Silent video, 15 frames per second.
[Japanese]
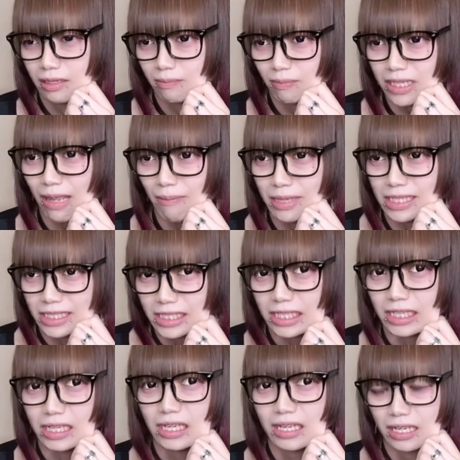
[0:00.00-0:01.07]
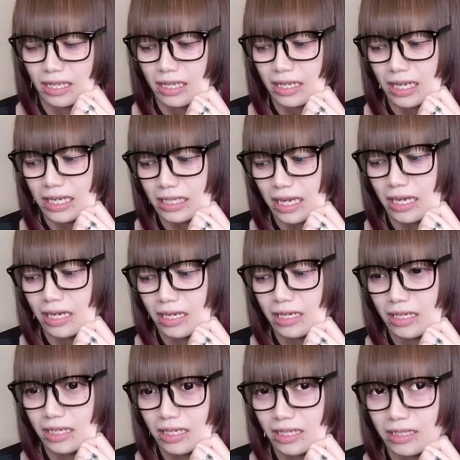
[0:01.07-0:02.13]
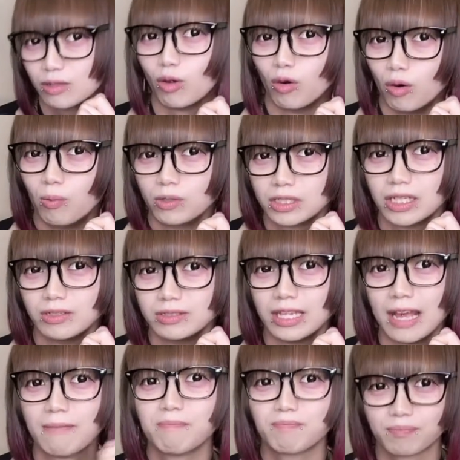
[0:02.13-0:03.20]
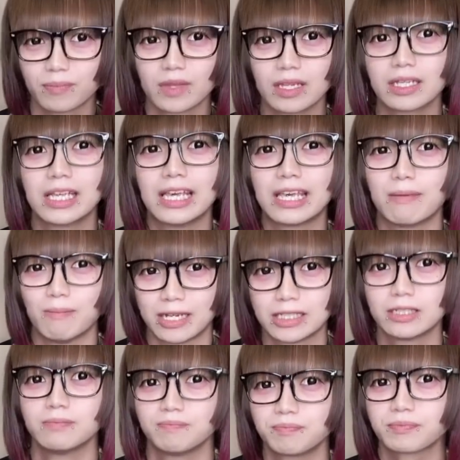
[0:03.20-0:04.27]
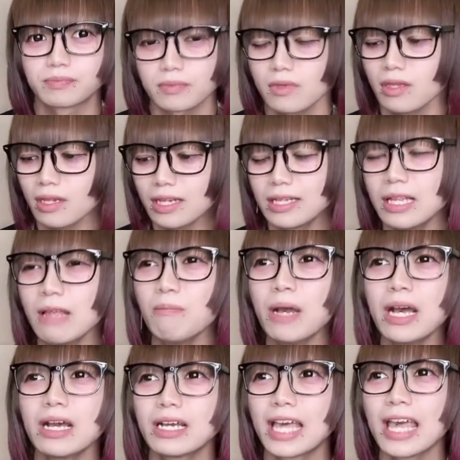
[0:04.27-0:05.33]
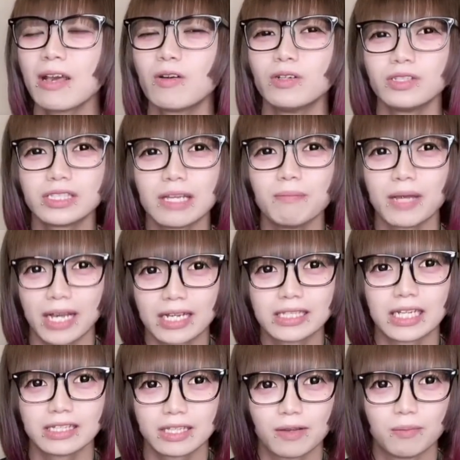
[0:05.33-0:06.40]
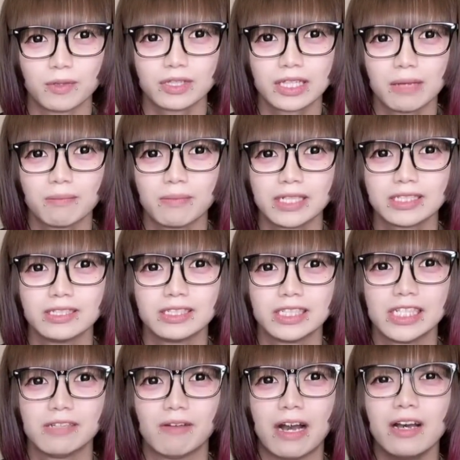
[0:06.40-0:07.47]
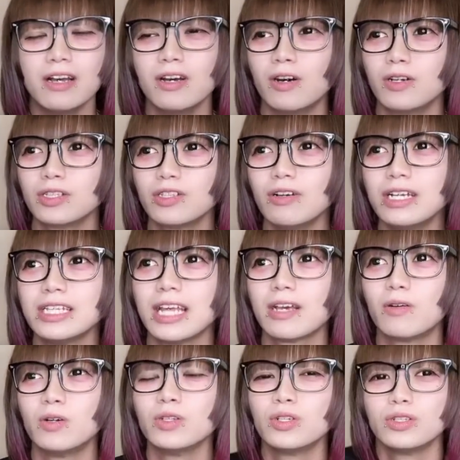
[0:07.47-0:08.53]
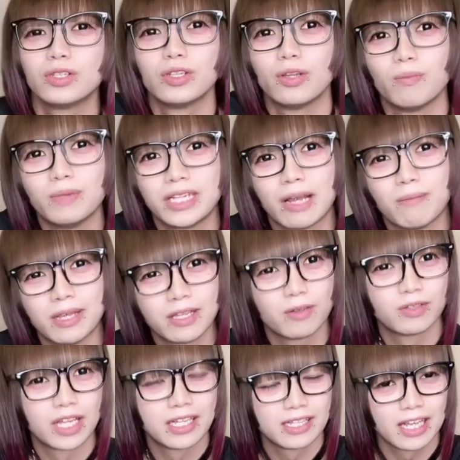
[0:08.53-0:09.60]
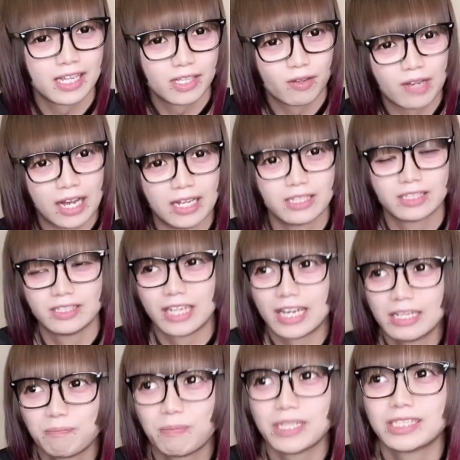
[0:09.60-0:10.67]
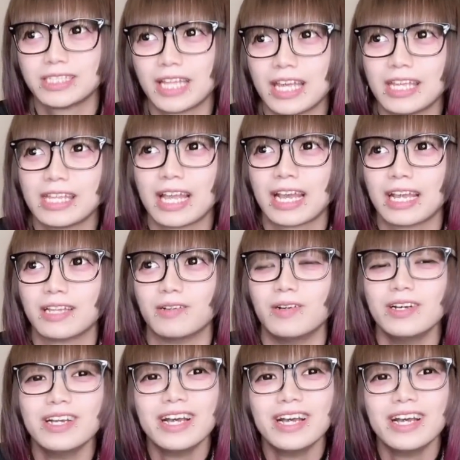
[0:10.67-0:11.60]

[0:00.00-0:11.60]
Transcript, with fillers: ビタミン C かなと思ってるんで効きますね。まあ健康のためかなって思ってます。 C は本当はね、高濃度のビタミンの点滴とかすりゃ一発でいいんだけど、